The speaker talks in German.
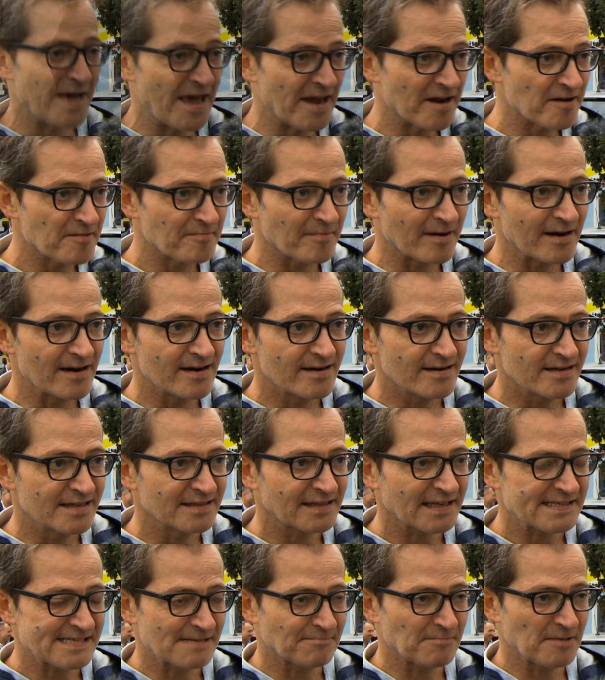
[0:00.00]
einen einmal
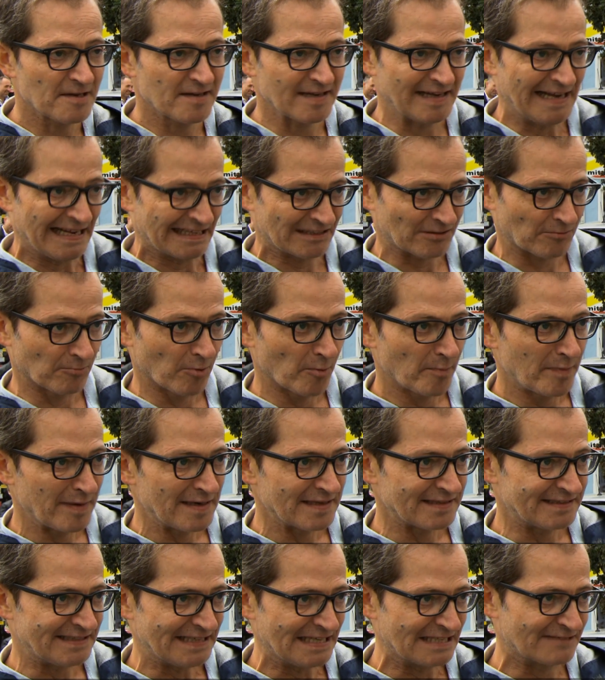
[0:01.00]
interessiert mich
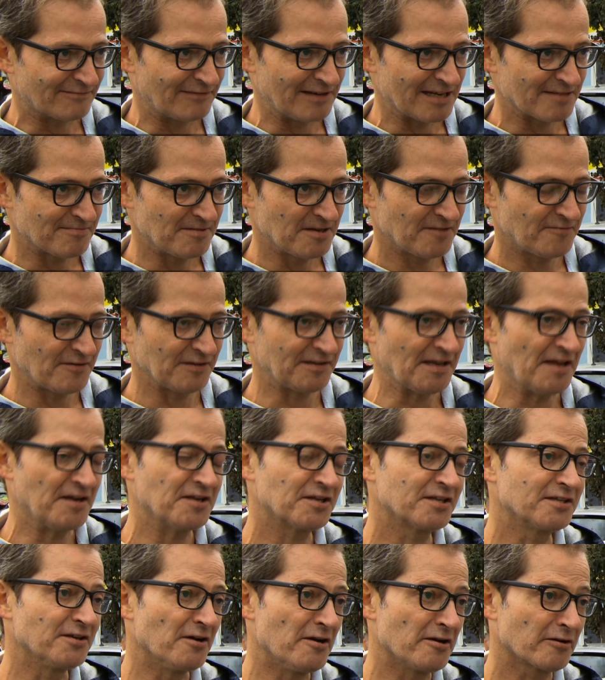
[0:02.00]
Elektromobilität, weil ich mich für
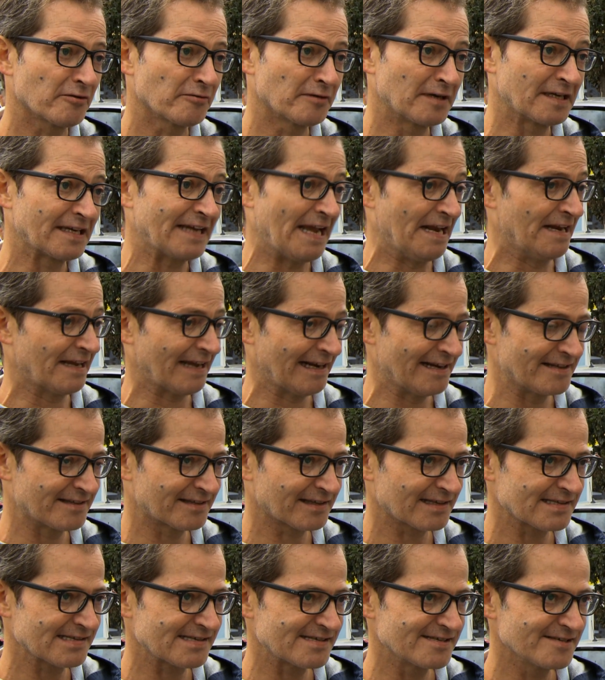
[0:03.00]
technische Neuerungen generell
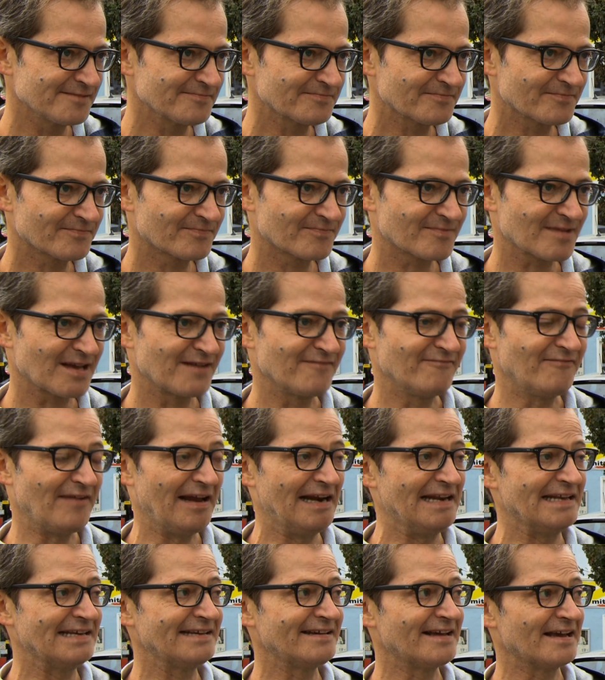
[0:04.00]
interessiere
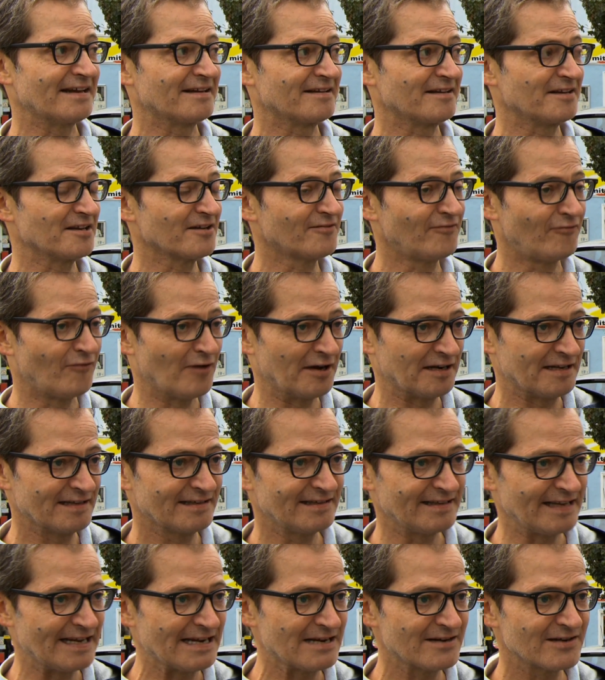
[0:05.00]
weil ich gern nach vorne
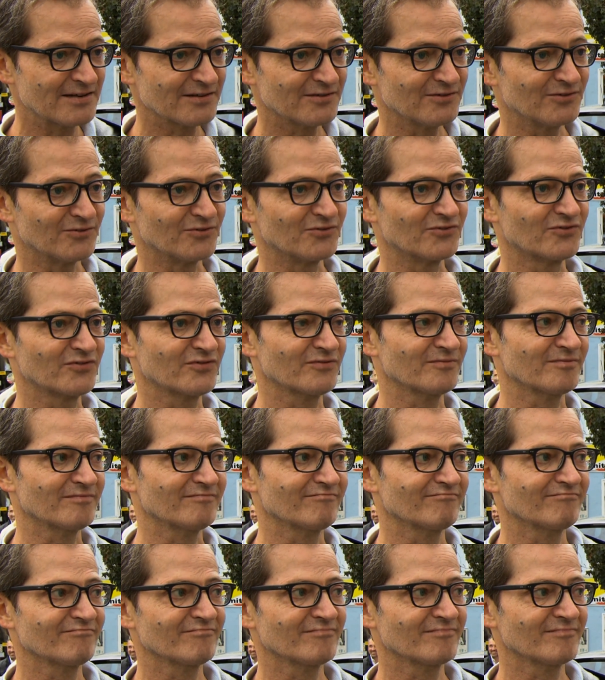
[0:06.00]
denke und
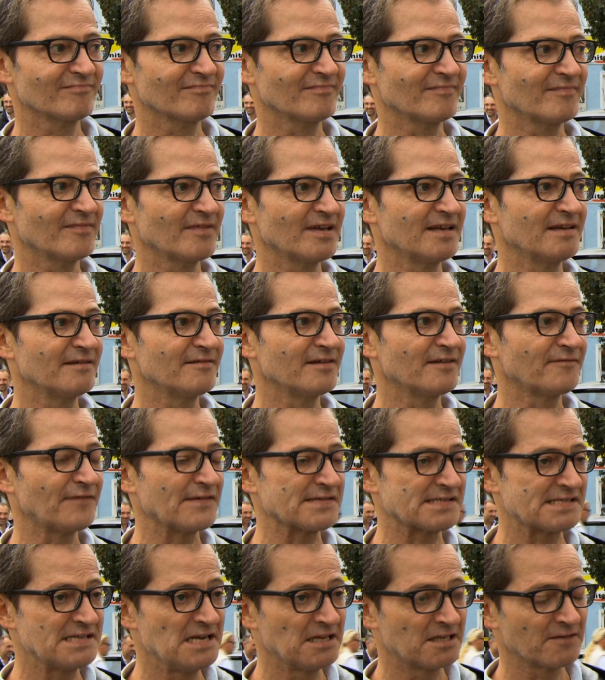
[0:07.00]

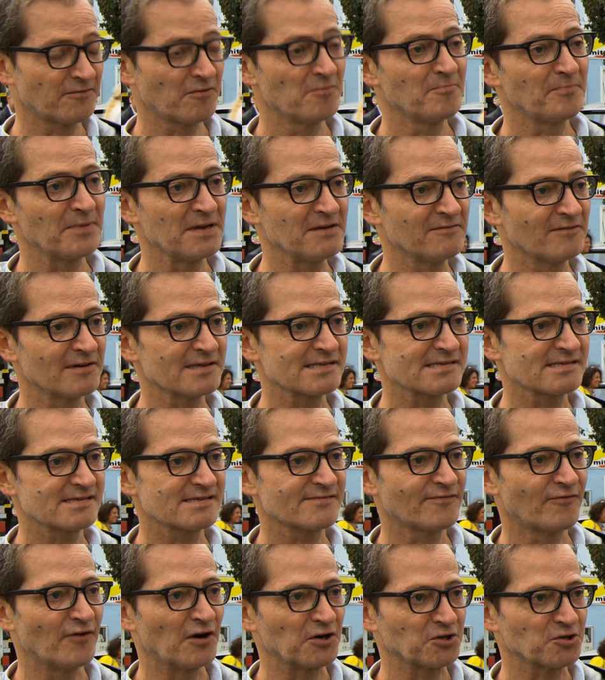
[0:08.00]
fasziniert davon bin,
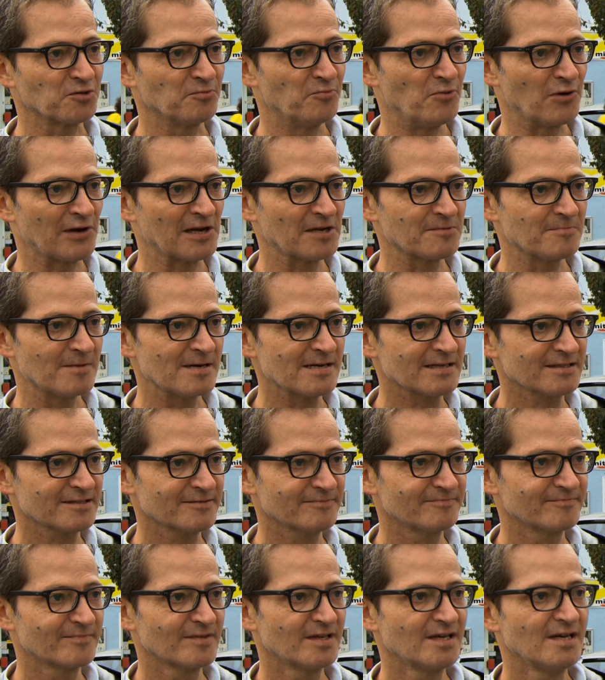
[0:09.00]
was Forschung möglich
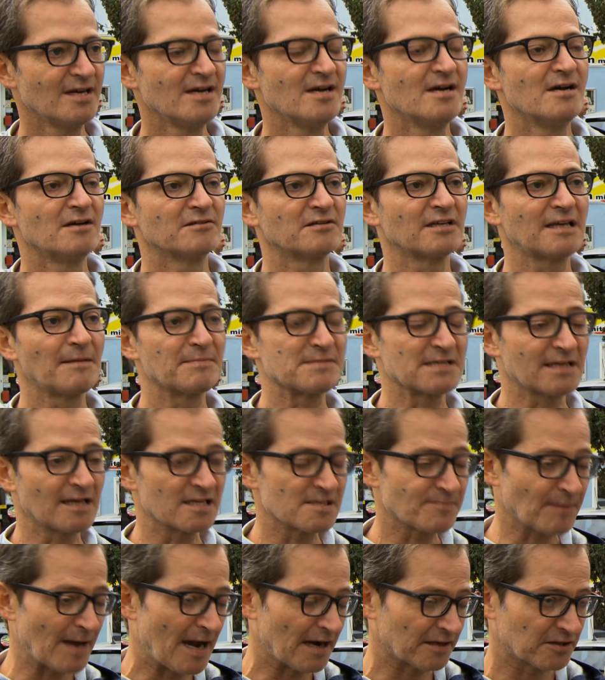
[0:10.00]
macht. Und dann gibt es einen
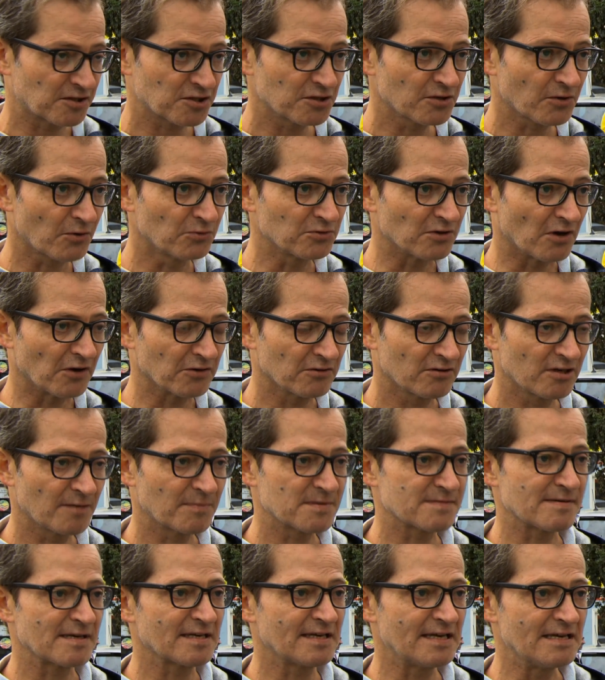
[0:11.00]
ganz praktischen Grund auch noch. Ich
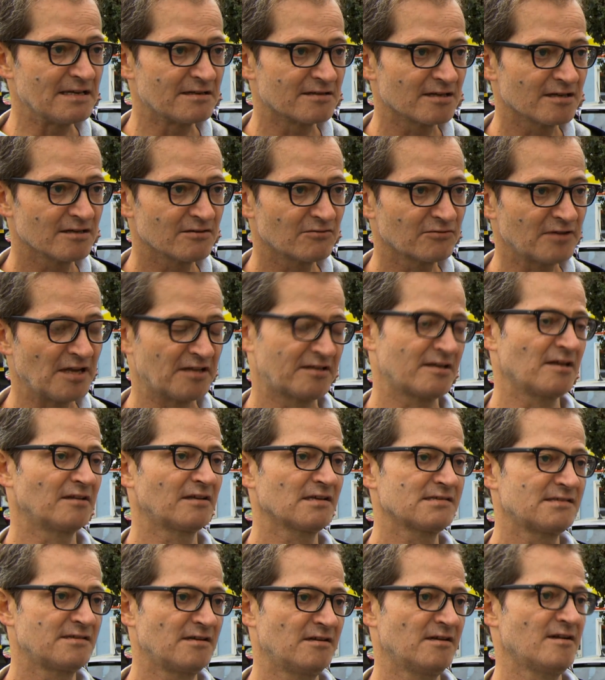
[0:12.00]
habe zwei Kinder und hätte gern,
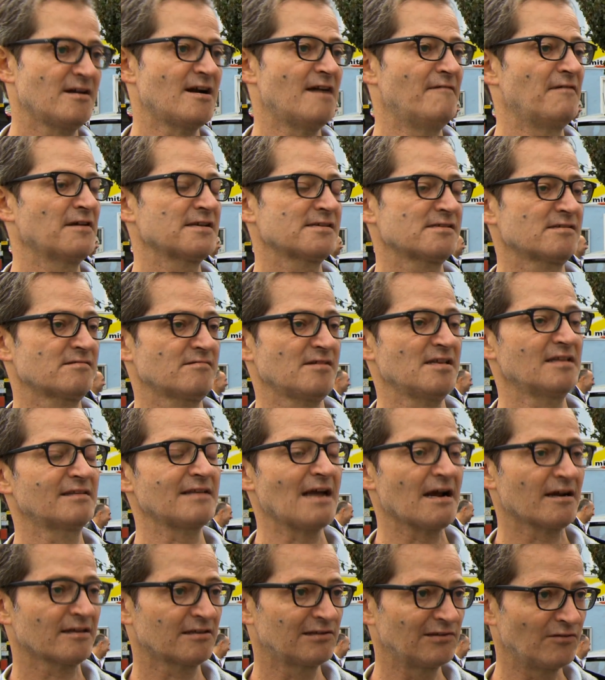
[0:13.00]
dass die in einer halbwegs
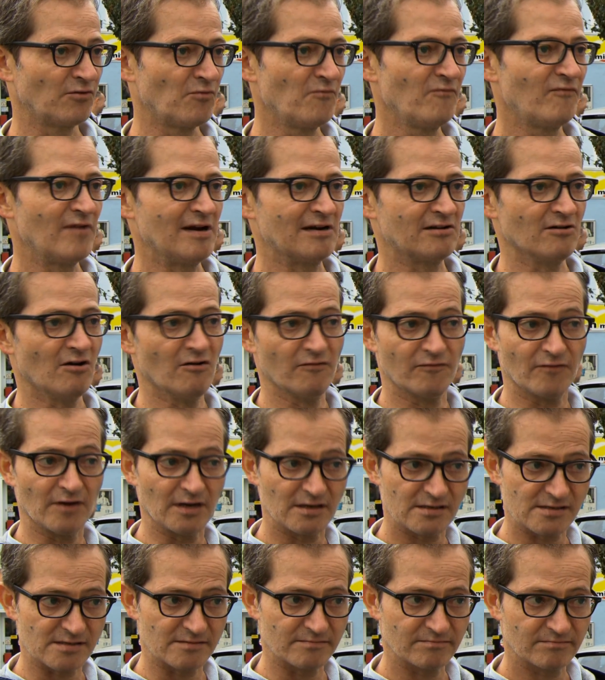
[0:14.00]
intakten Umwelt
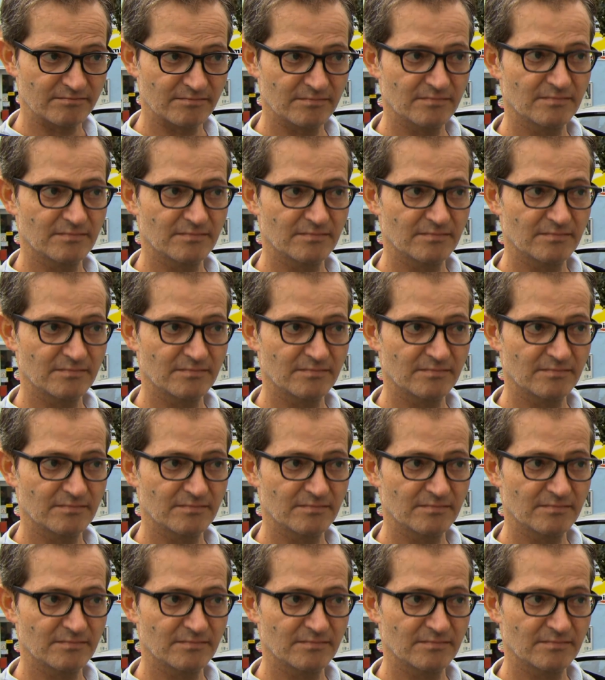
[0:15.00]
aufwachsen.